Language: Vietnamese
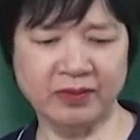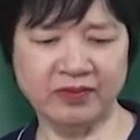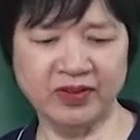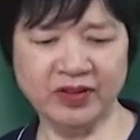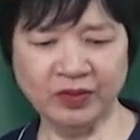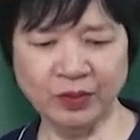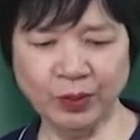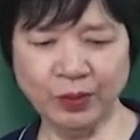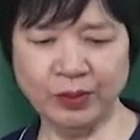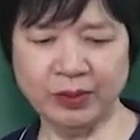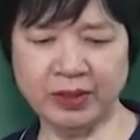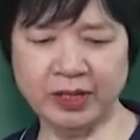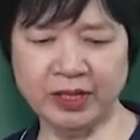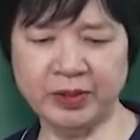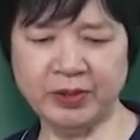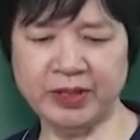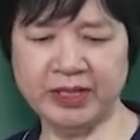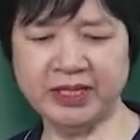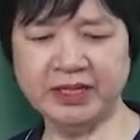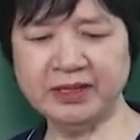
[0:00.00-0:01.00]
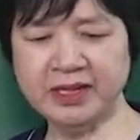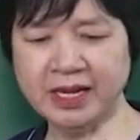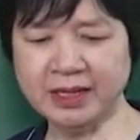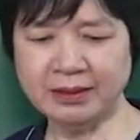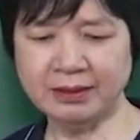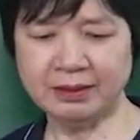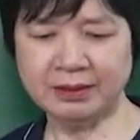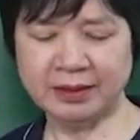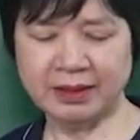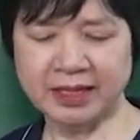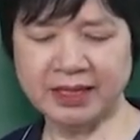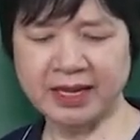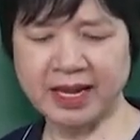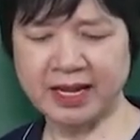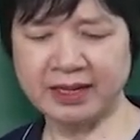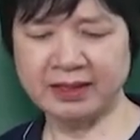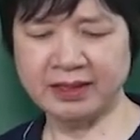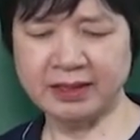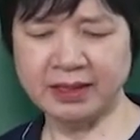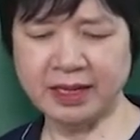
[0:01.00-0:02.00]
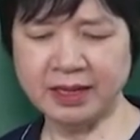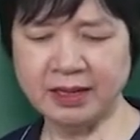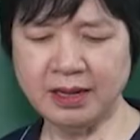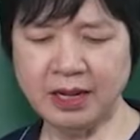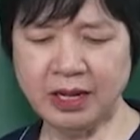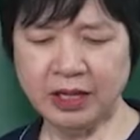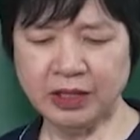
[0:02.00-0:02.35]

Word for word: Ví dụ lưu ý thứ nhất, cái thẻ thứ nhất,